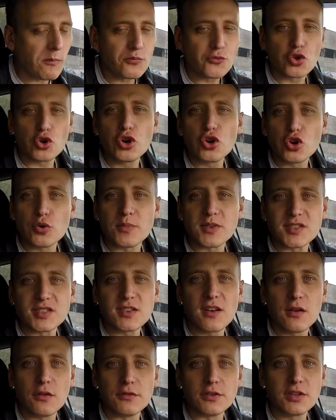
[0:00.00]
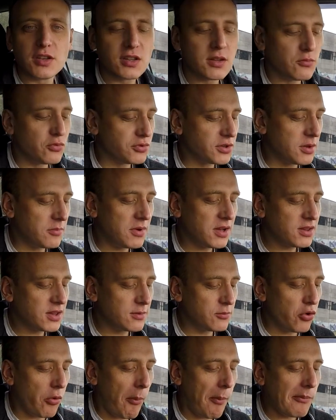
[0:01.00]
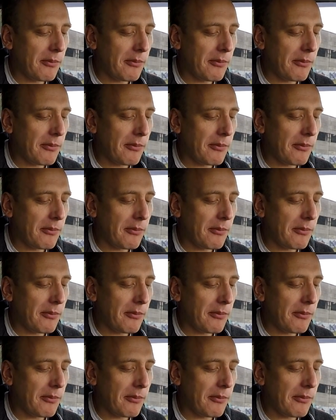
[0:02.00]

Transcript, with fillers: тройку поставлю вот этому томатному